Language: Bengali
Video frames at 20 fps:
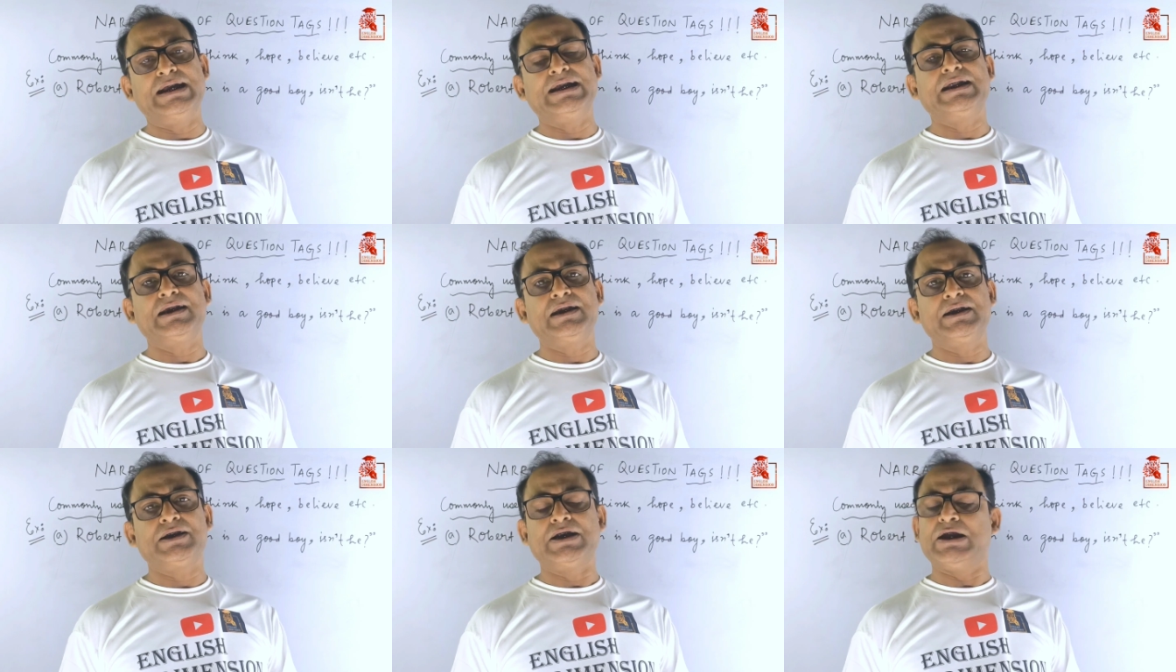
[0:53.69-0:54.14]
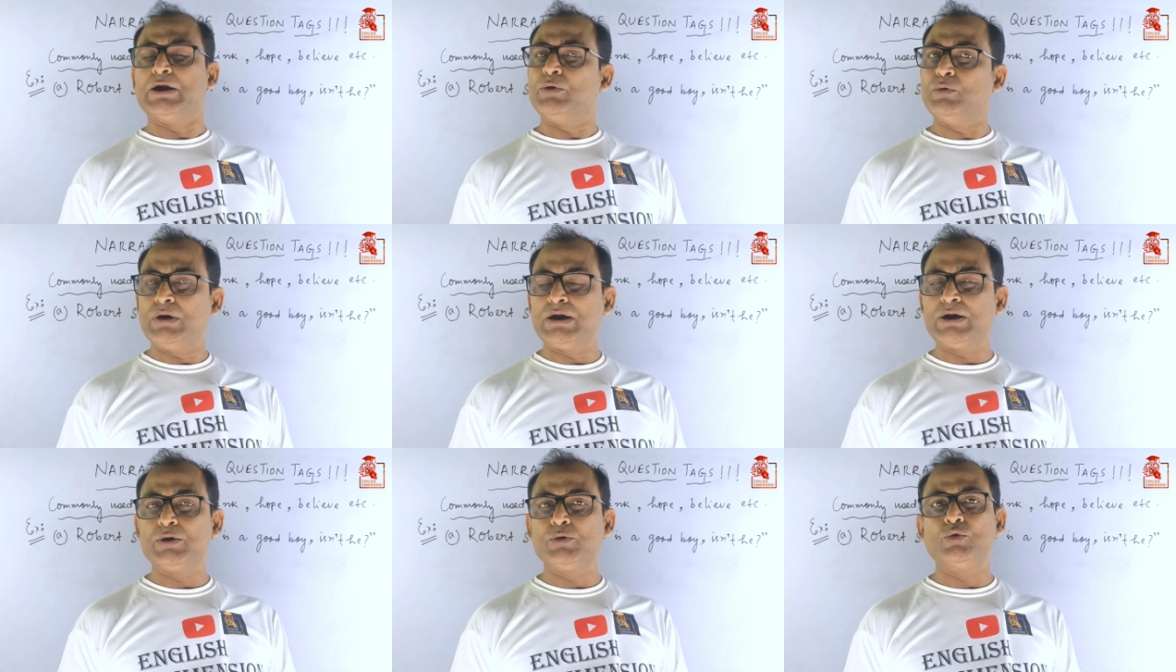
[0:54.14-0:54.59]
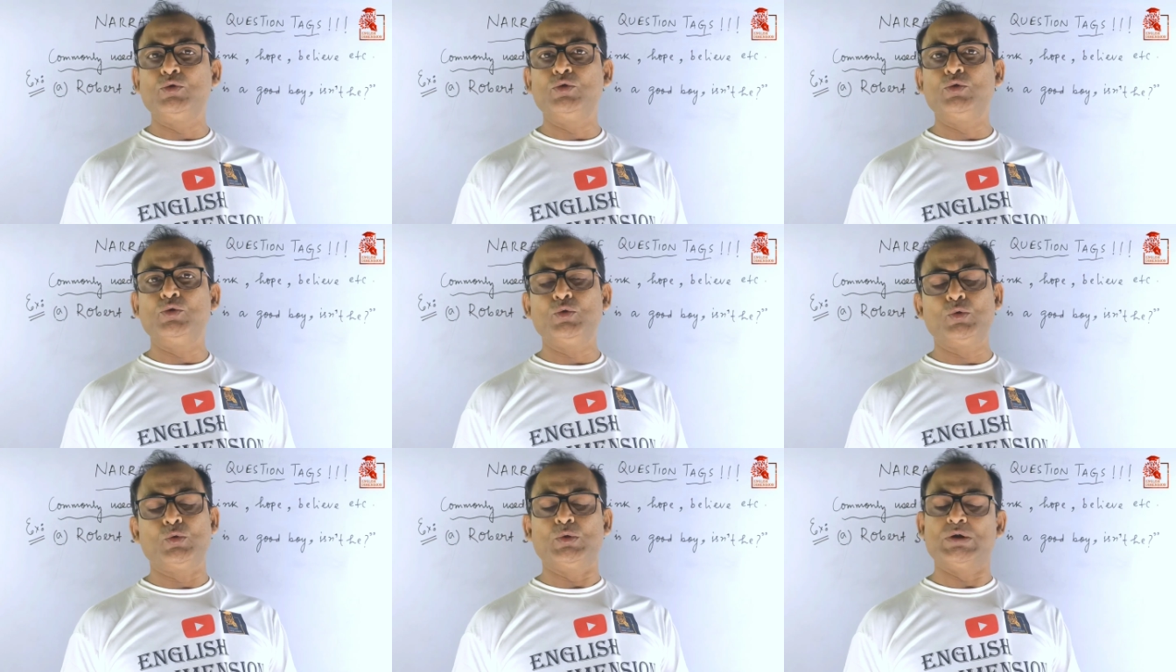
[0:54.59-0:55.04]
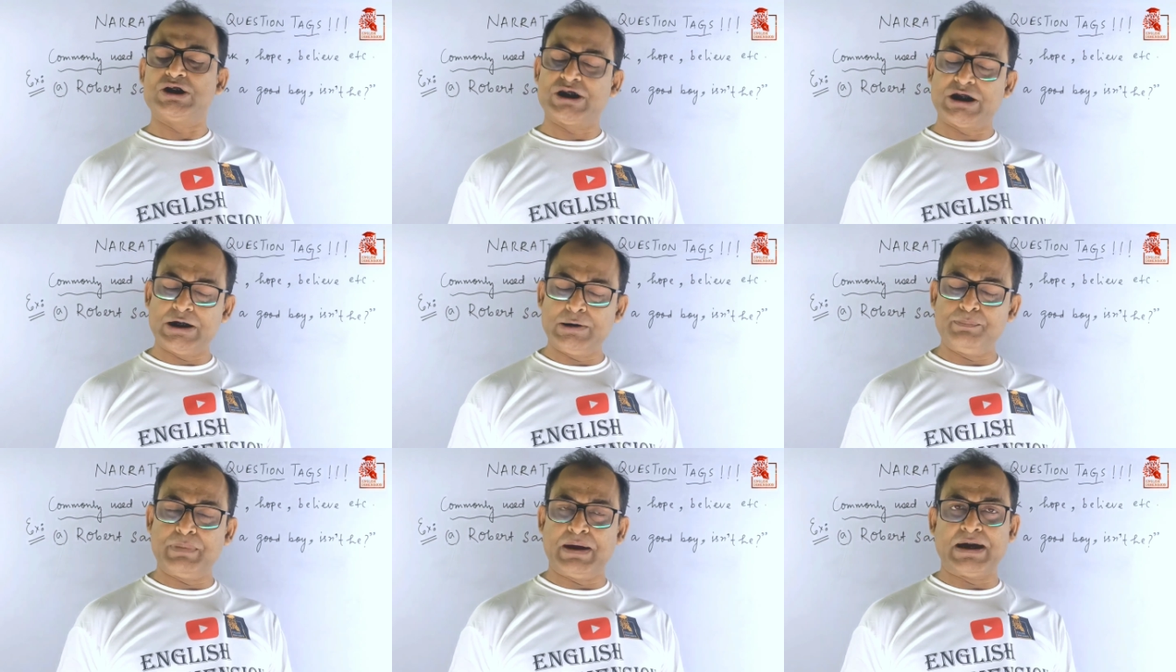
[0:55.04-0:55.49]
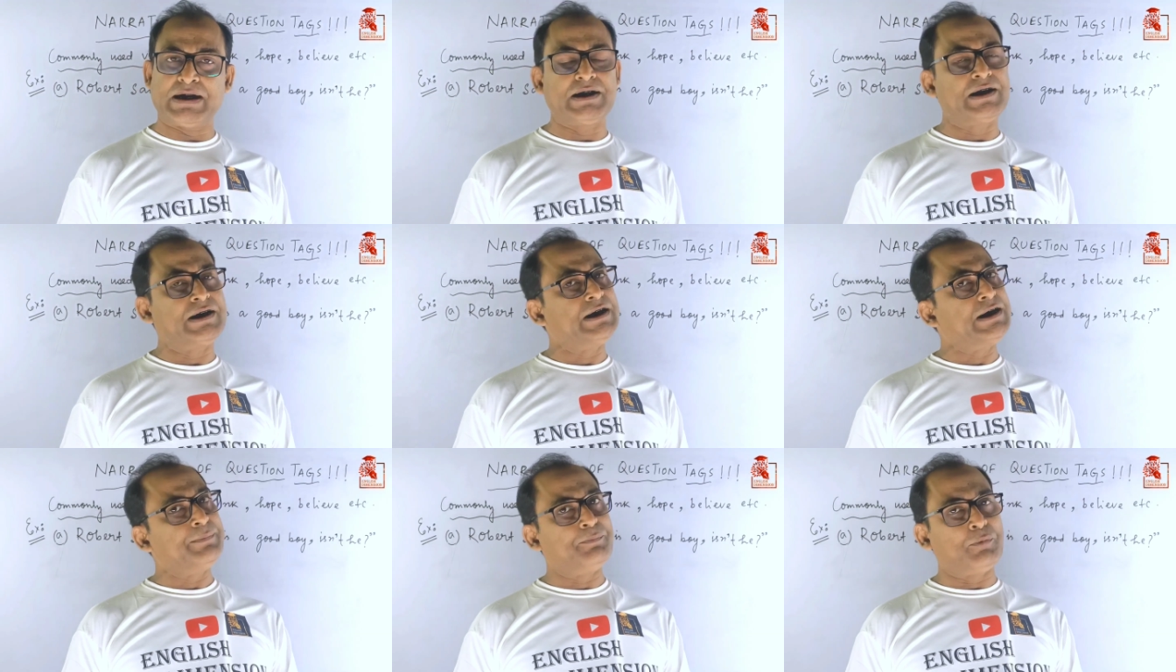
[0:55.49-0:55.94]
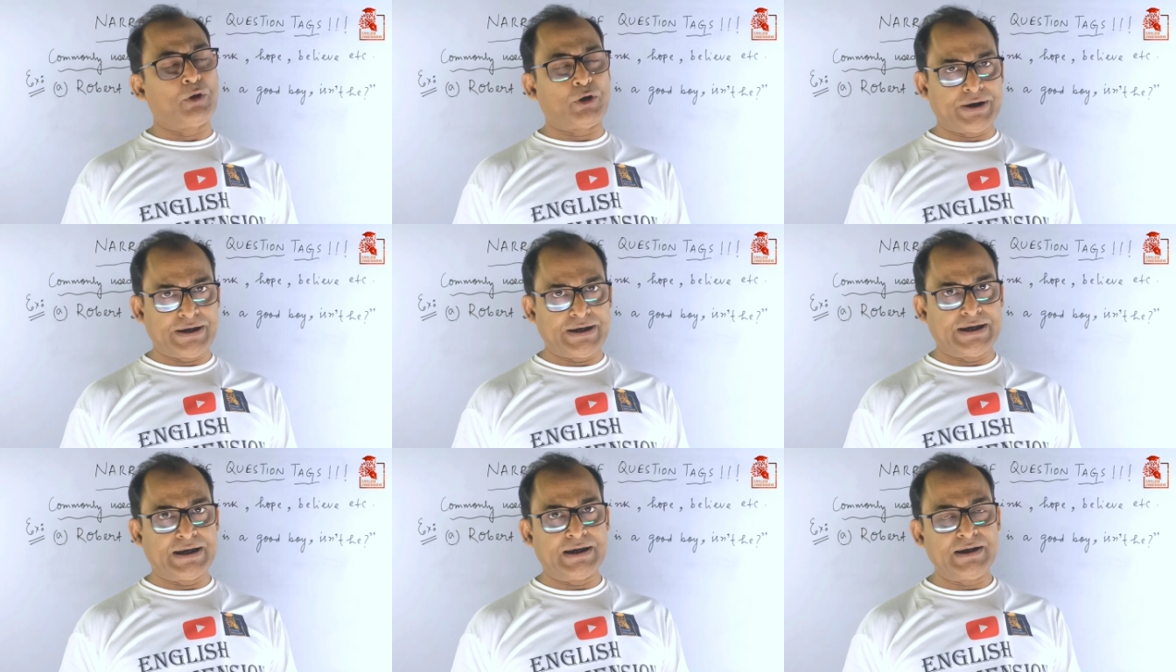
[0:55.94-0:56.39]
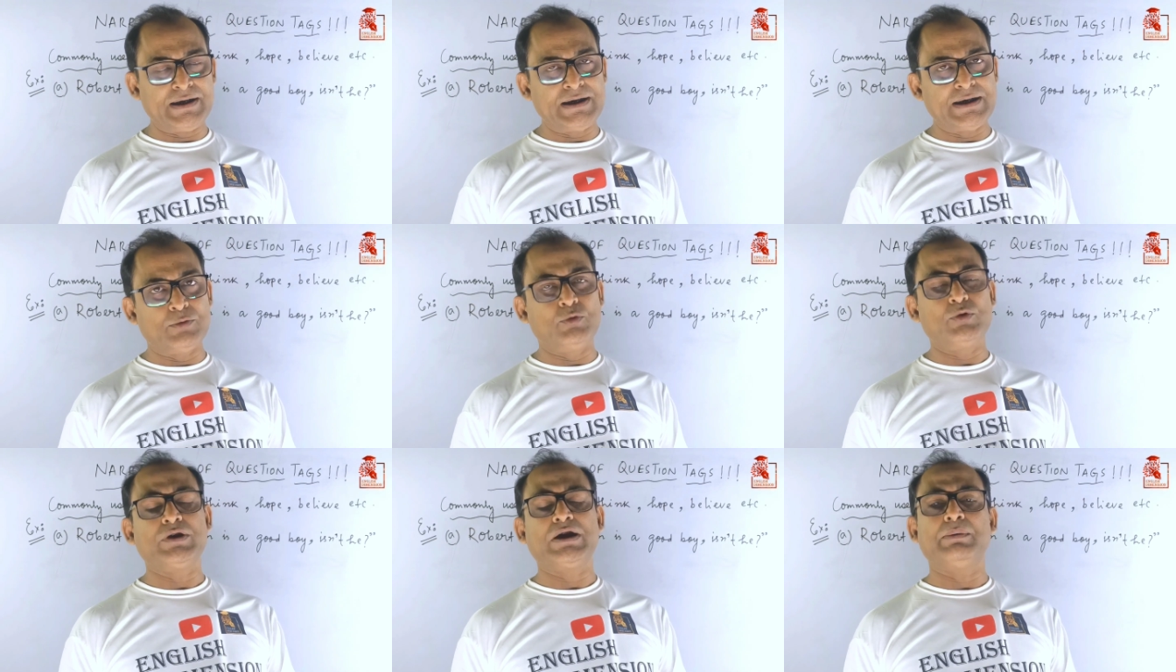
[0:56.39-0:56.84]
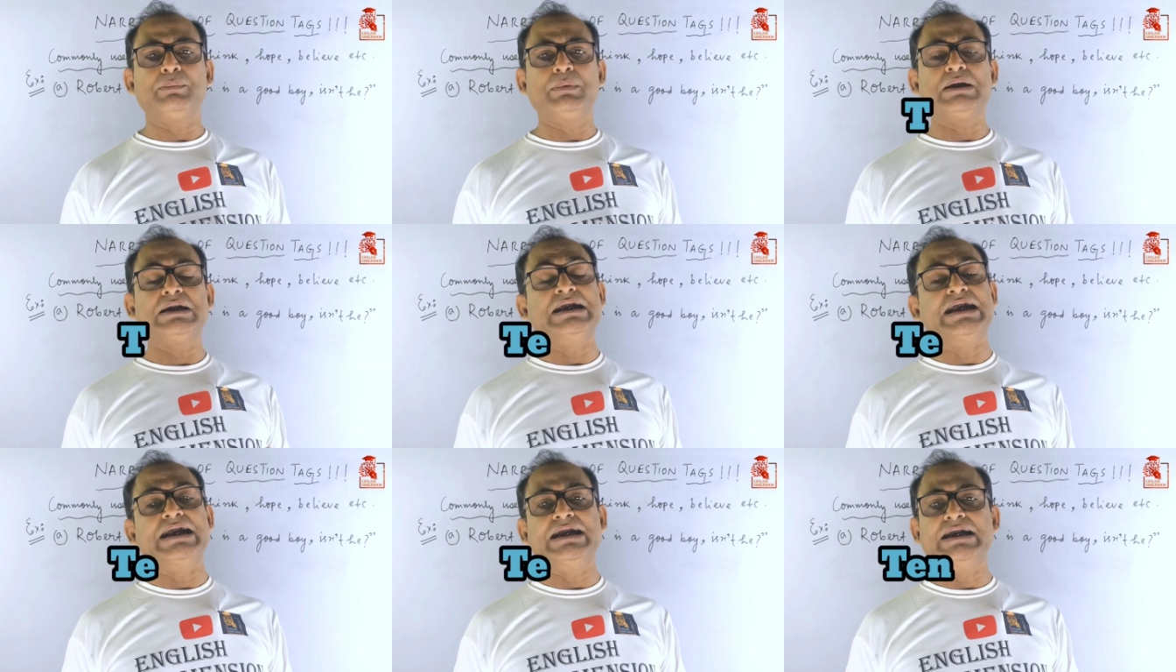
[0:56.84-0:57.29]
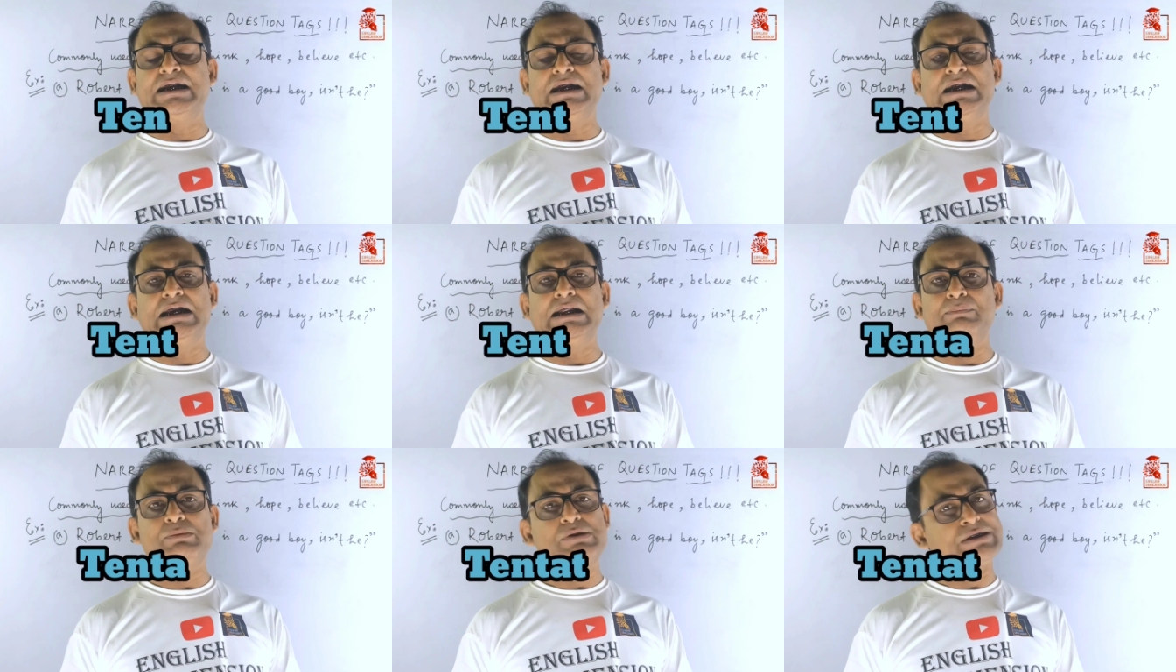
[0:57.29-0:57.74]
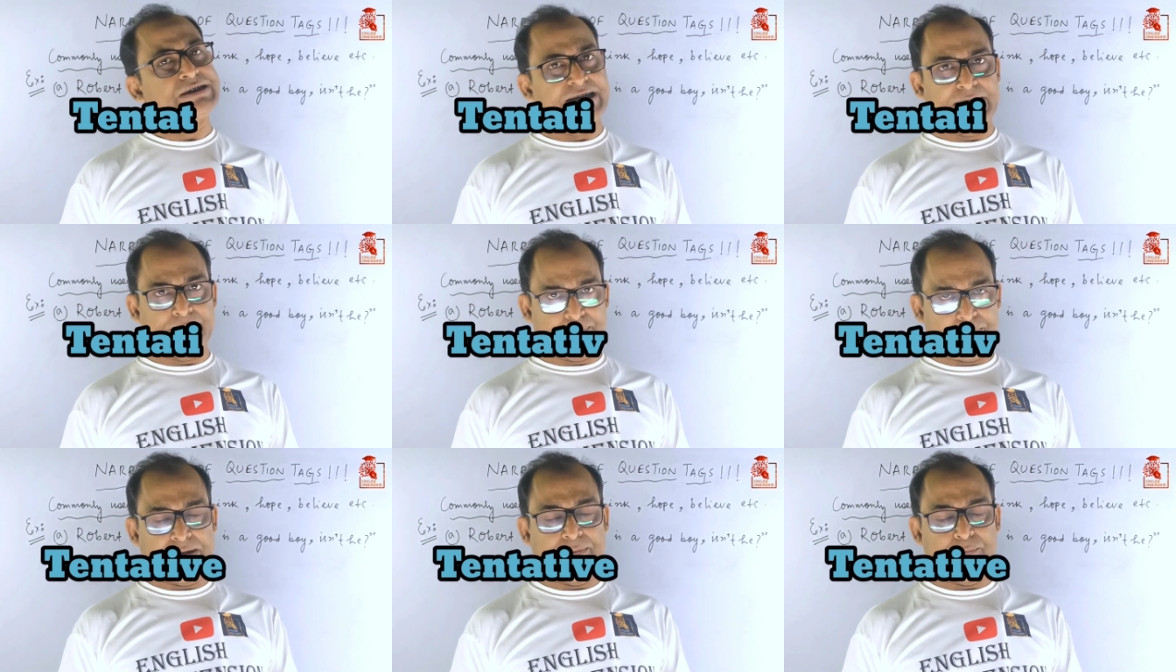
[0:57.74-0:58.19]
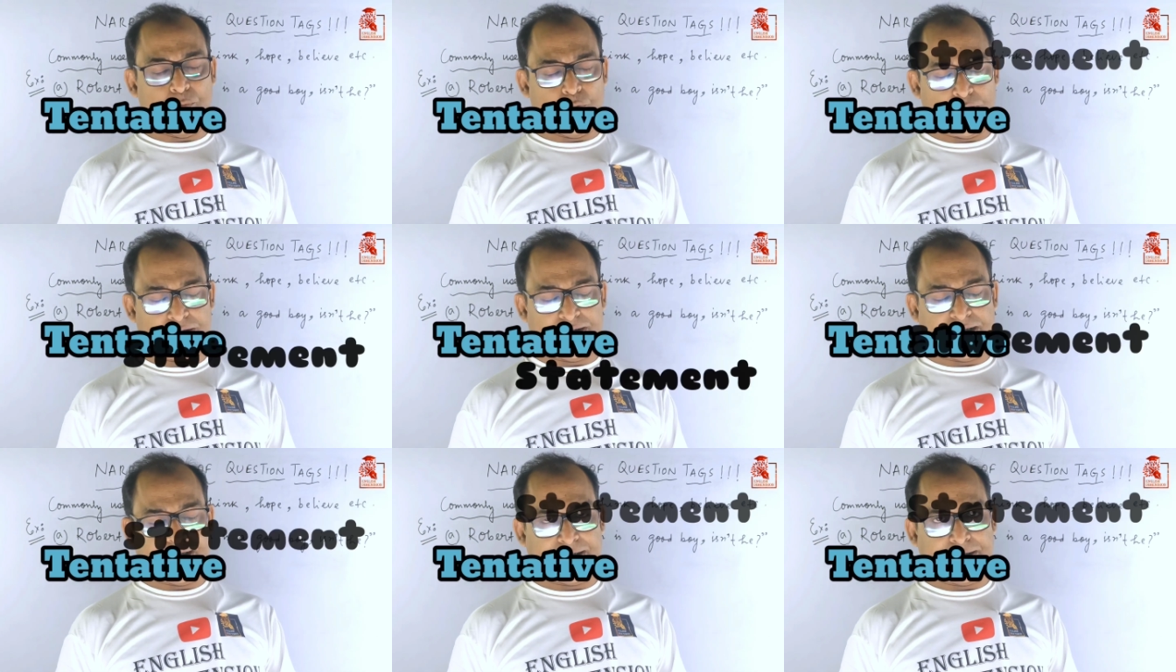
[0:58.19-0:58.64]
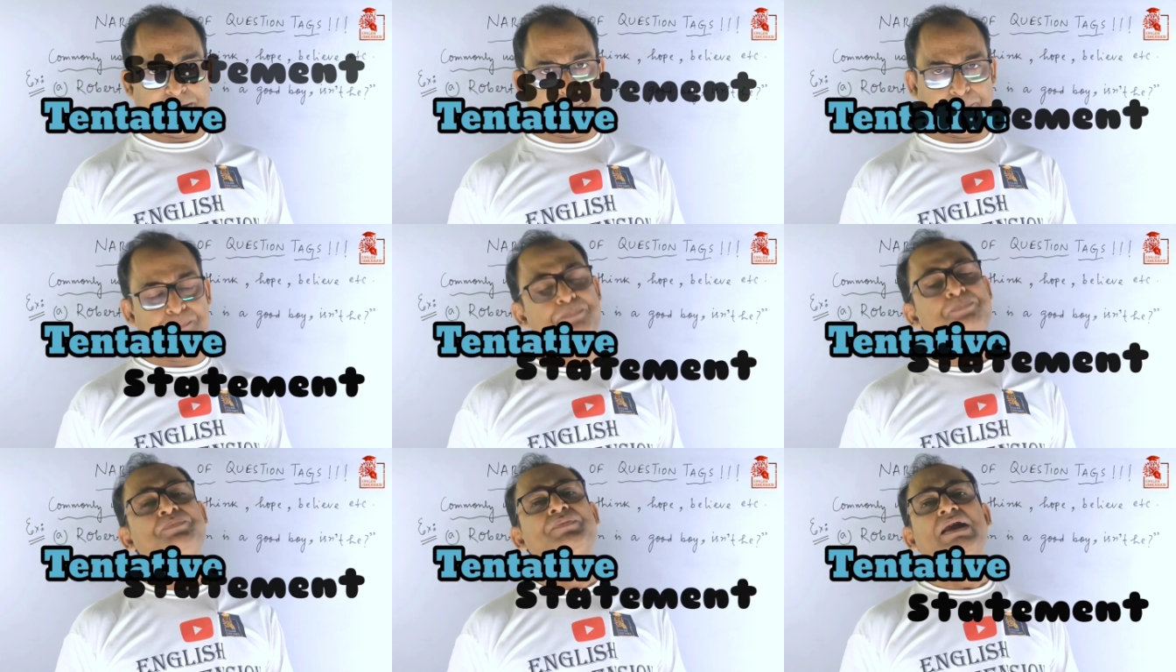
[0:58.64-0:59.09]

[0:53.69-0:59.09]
এটা রেগুলার কোনো কোশ্চেন প্যাটার্নে পড়ে না এগুলোকে আমরা টেন্টেটিভ স্টেটমেন্ট বলে থাকি